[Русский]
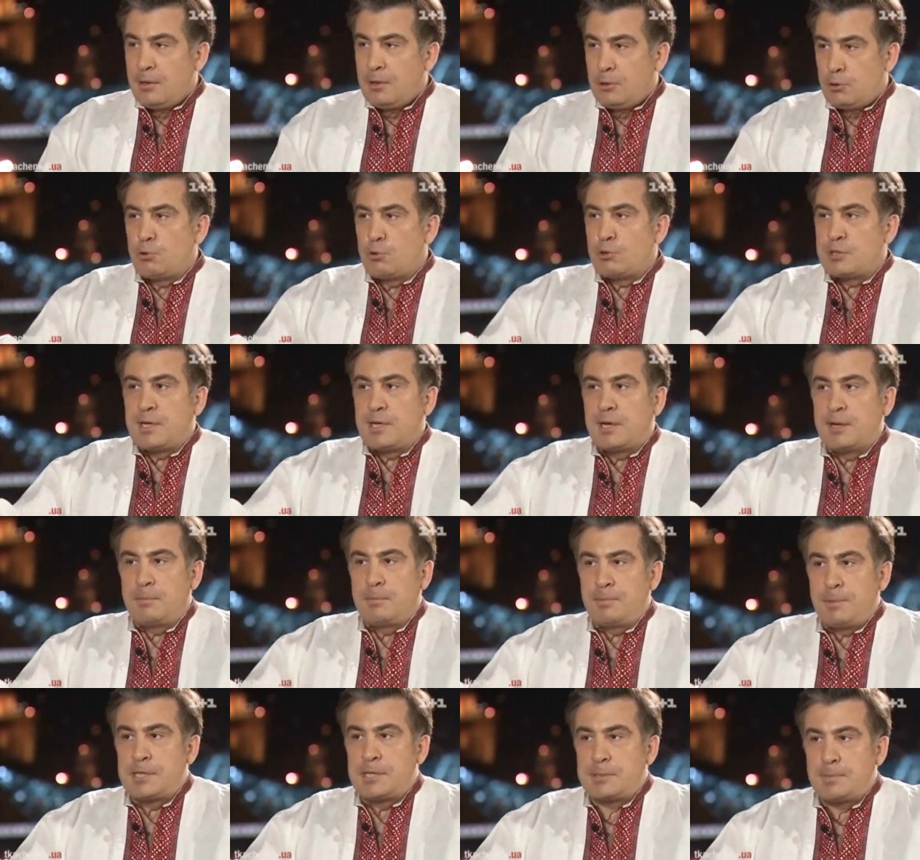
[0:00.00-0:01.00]
Турция, в
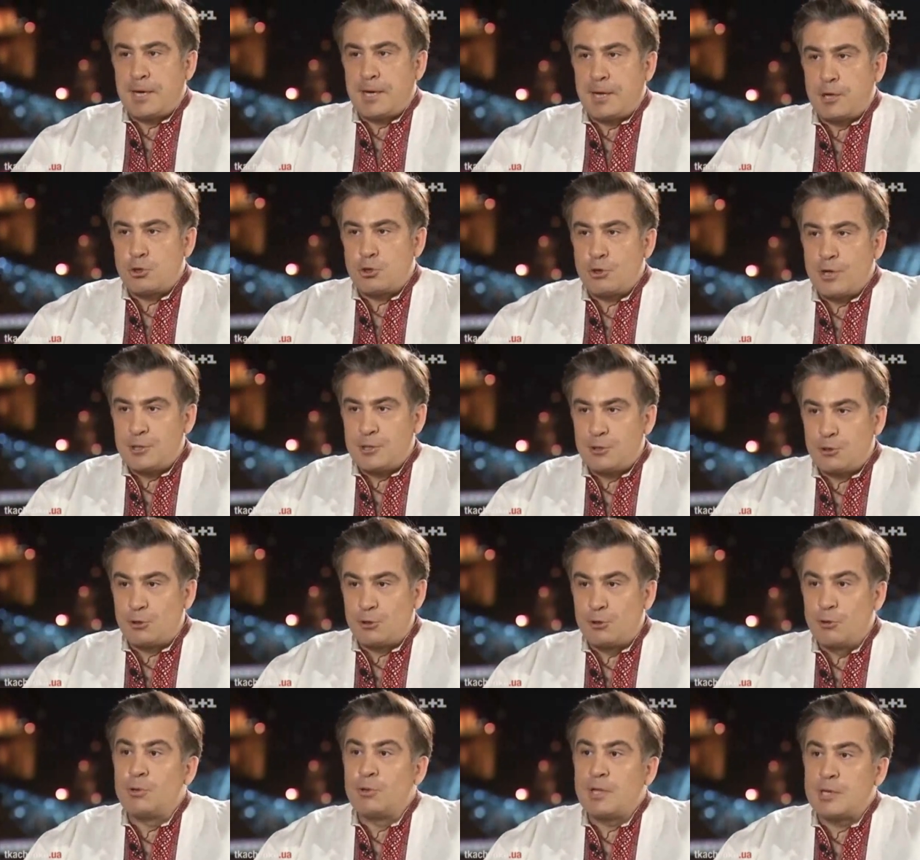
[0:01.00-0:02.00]
принципе, хорошо растет,
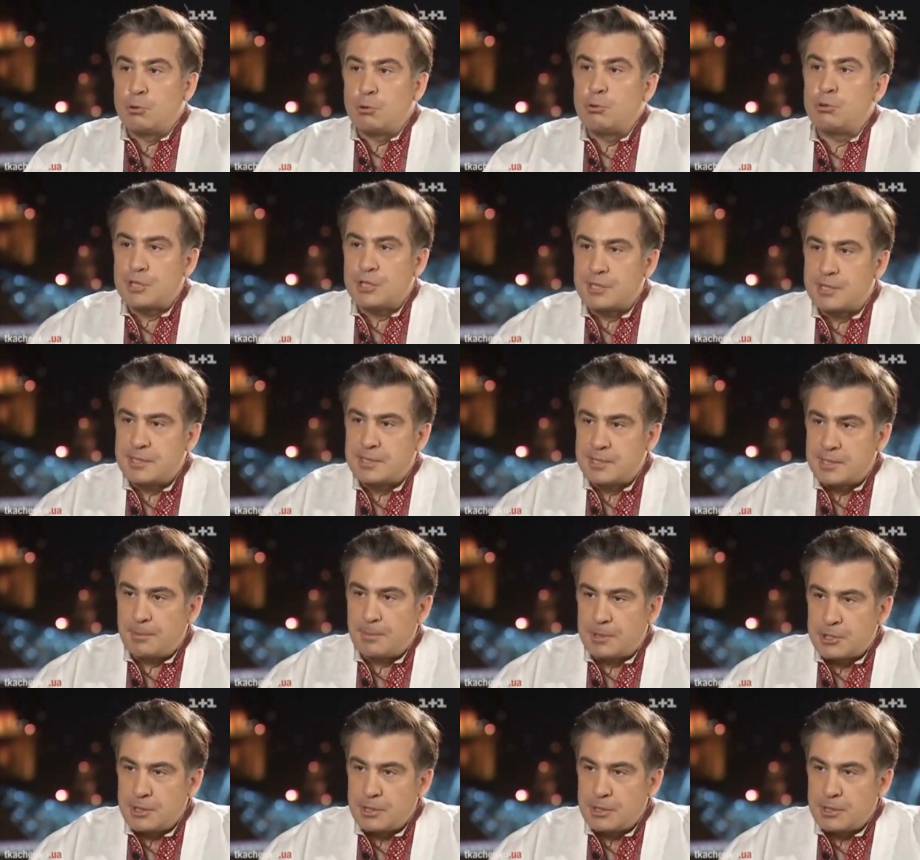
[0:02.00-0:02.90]
но у нас лучшая система,